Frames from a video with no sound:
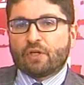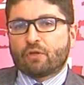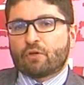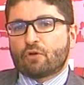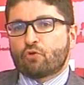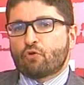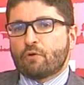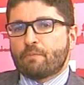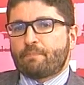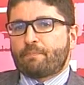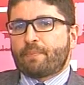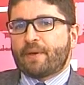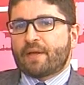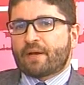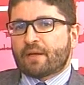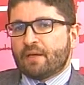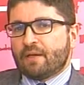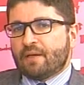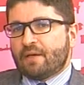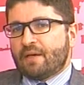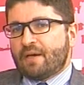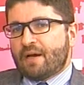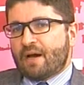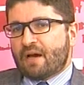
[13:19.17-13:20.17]
Allora noi per
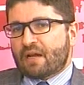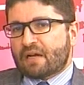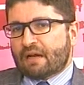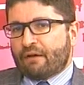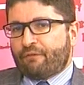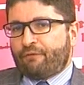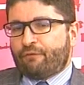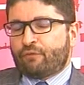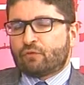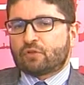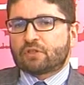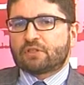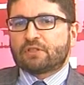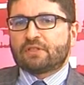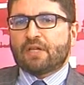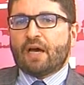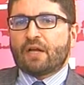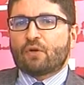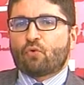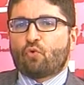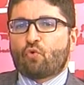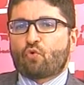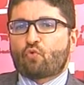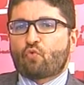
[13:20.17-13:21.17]

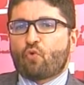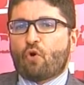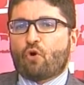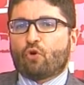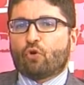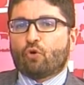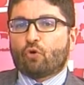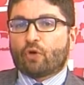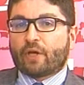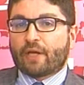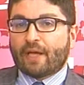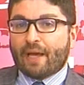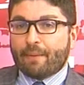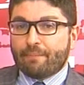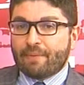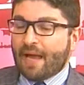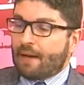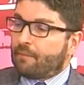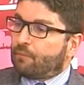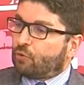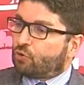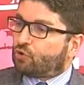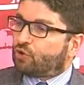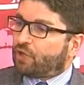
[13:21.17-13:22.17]
rafforzare un ruolo che
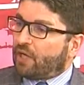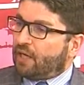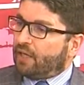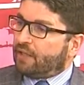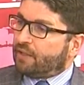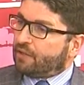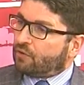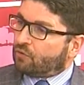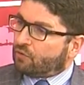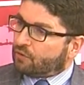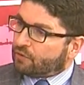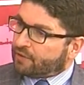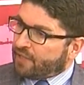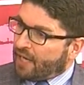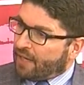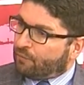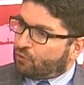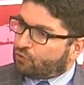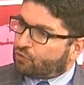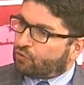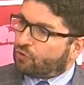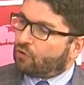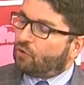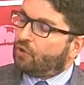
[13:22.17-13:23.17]
abbiamo già,
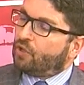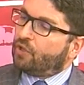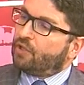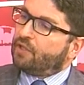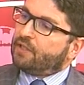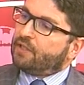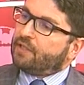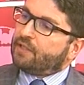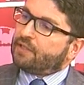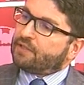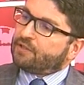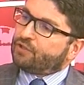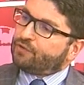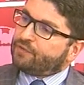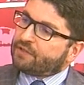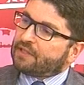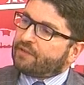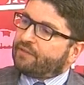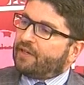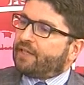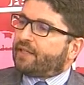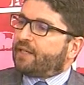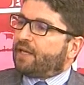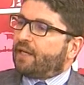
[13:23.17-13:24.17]
ricordiamocelo,
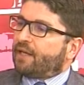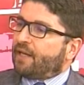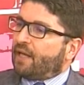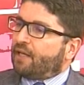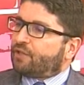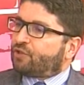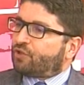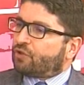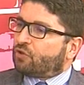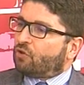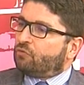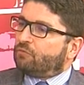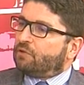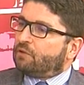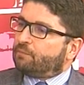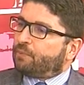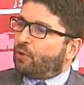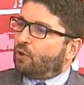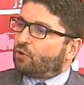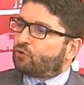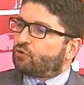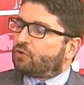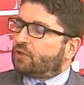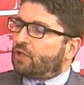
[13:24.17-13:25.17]
Civitavecchia nasce come il
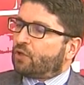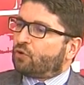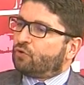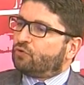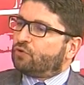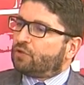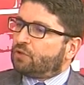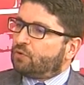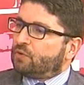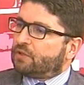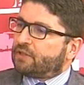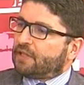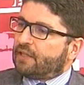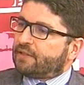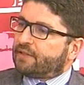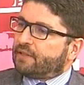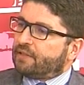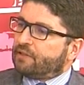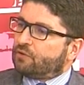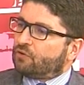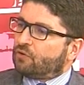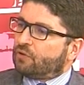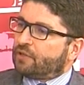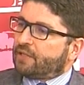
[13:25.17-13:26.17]
porto della continuità
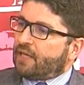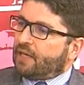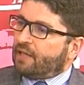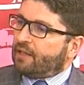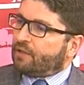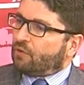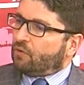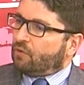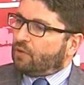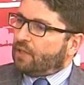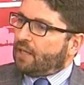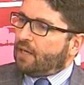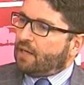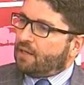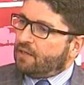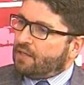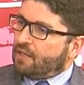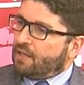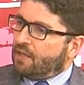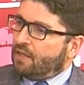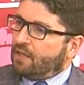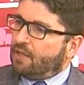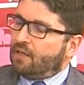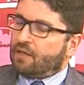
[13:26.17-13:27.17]
territoriale con la,
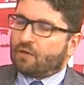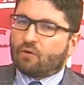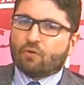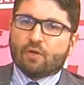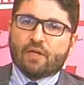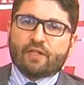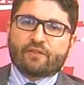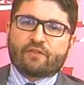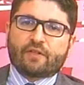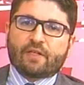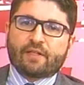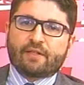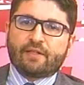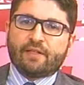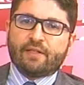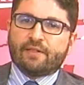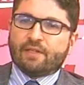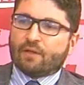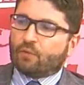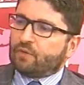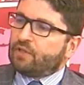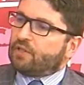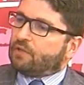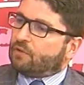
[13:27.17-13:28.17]
eh, con la
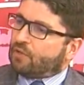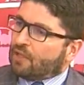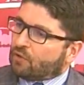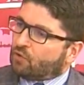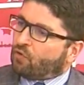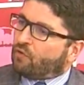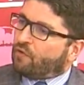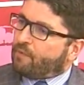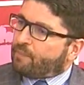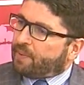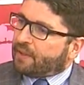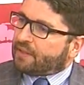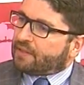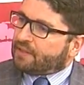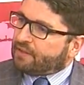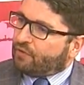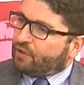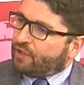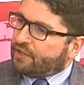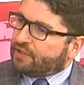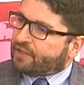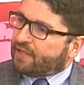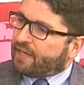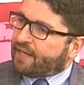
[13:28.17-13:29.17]
Sardegna, quindi da dove,
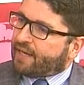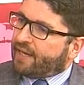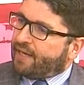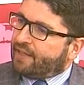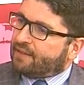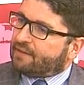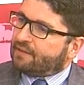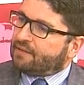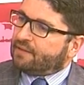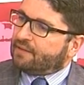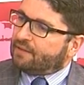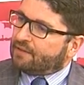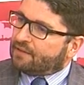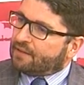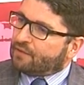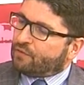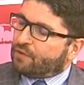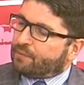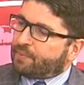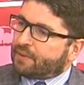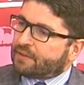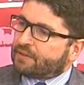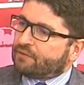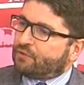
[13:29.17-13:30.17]
partivano i traghetti, da
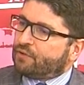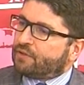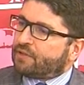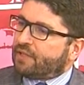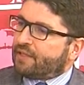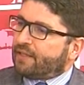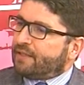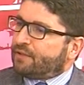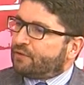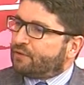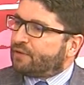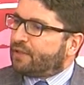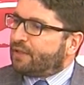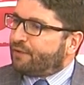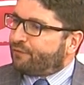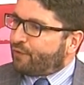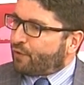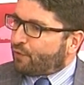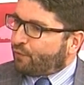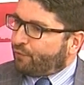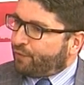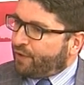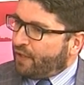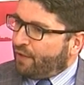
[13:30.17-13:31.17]
dove, partivano i traghetti, delle
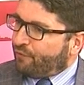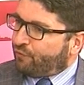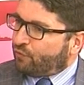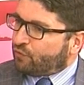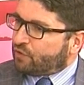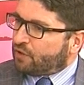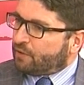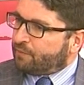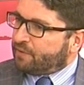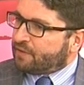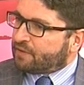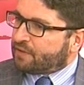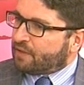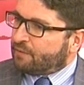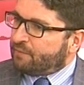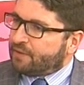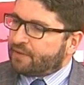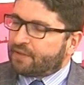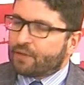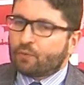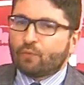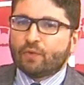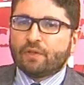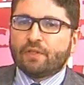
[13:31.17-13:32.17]
ferrovie
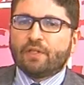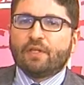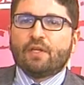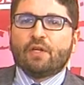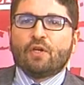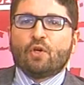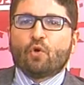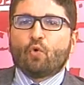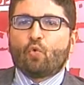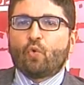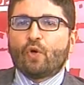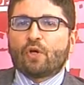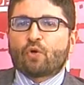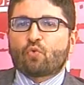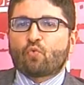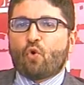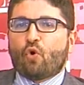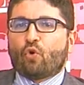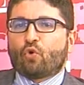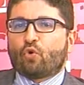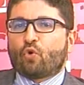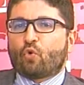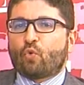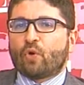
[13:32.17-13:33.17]
fondamentalmente, quindi quel
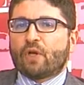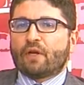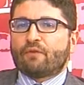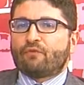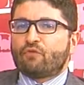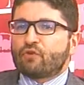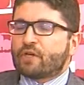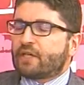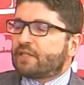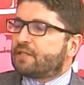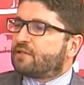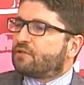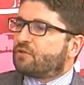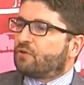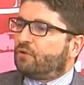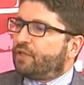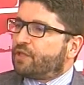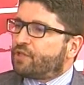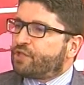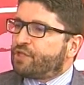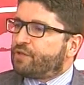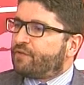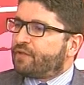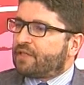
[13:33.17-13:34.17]
ruolo, quella
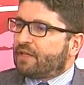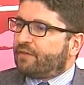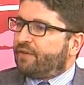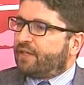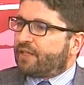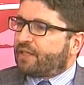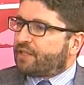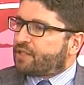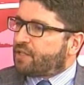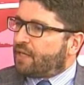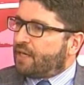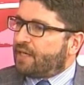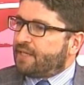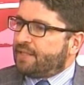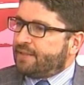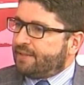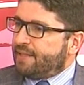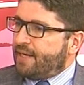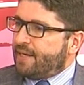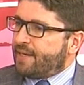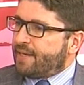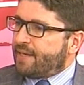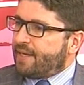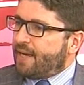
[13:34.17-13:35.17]
vocazione, Civitavecchia ce l'ha nel
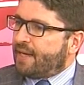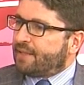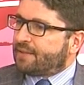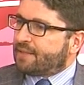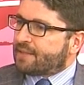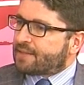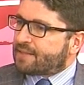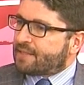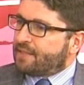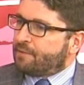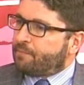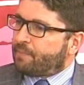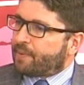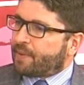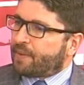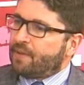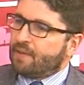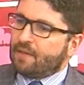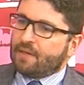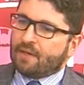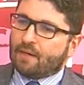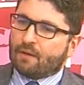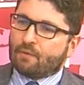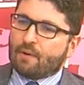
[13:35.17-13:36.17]
DNA da sempre,
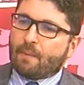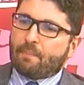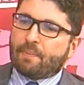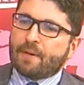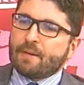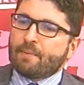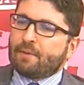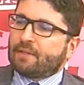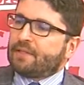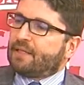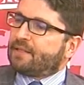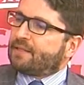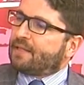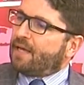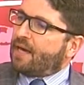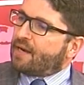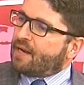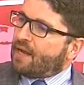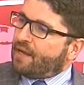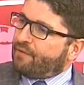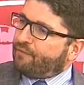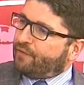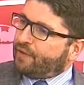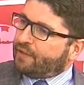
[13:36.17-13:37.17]
allora prima di
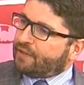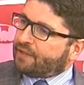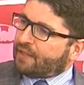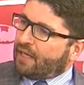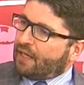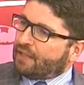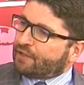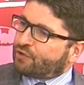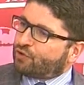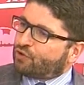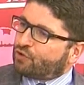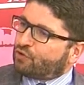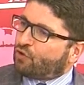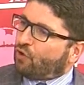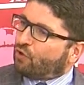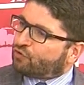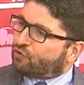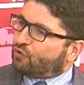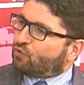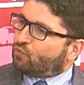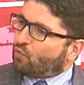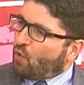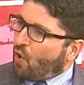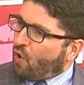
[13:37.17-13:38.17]
andare a inventarci
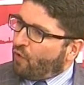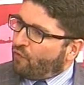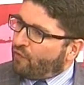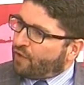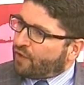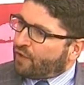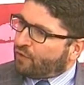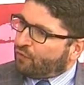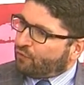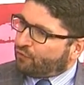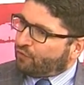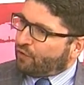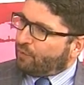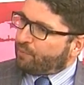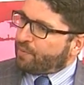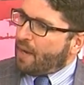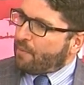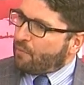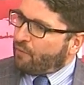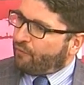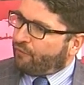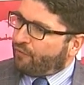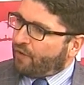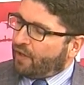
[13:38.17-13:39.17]
cose nuove che non
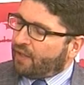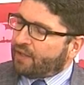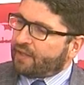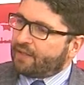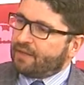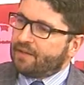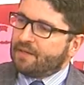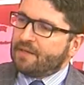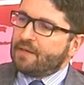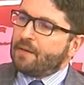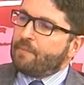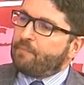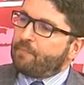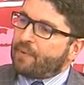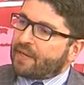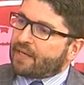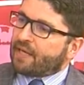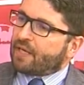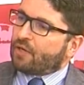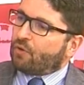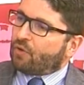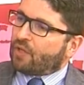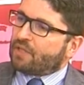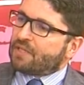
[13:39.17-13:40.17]
sappiamo fare,
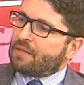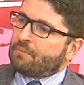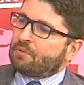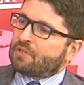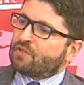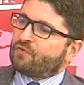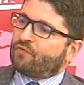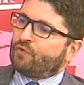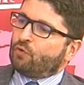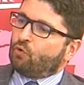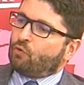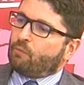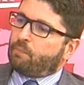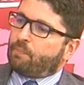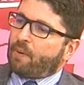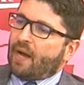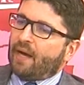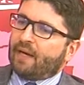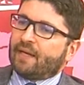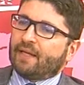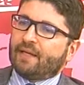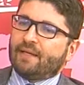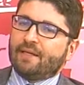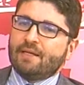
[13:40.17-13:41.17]
perché non andiamo a eh,
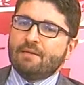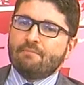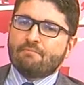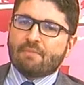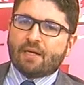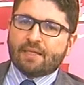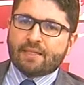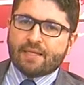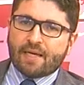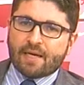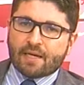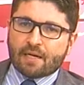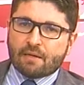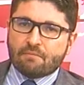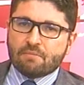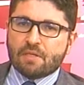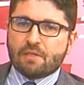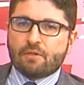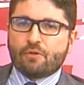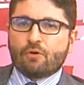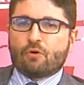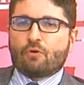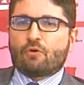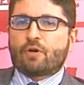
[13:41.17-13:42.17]
sviluppare in maniera
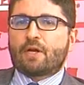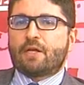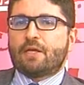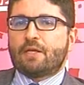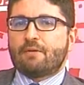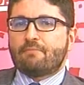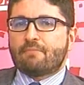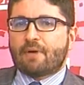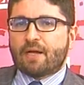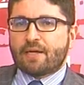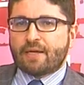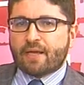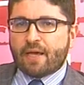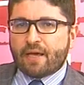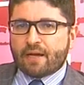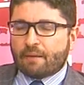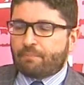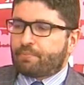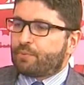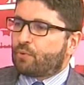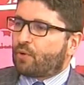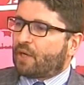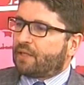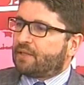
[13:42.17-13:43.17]
migliore, molto, in maniera
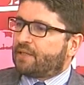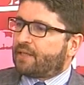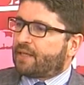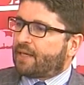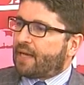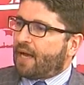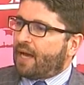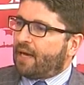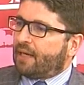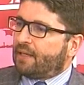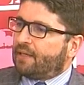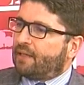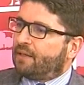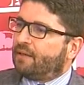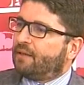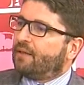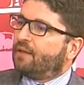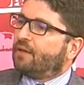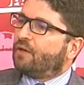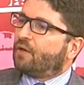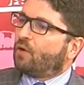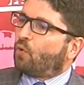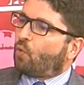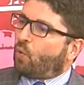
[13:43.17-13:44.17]
più radicale
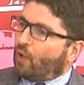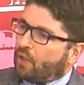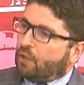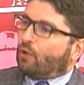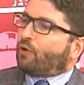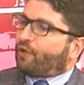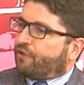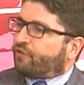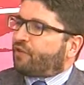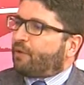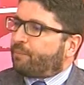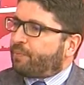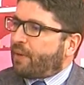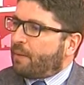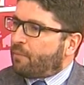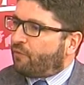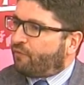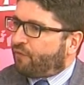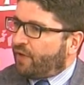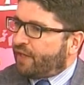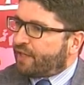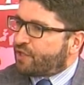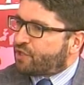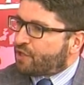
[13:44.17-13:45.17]
quello che sappiamo
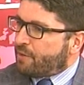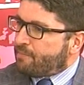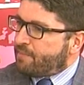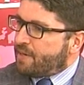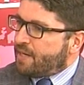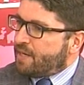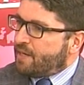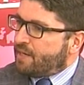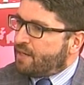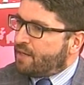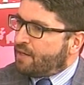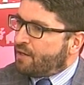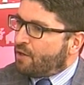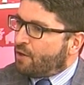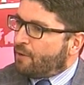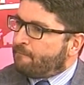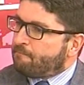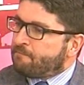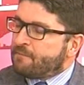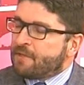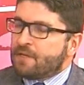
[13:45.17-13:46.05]
fare già bene? No?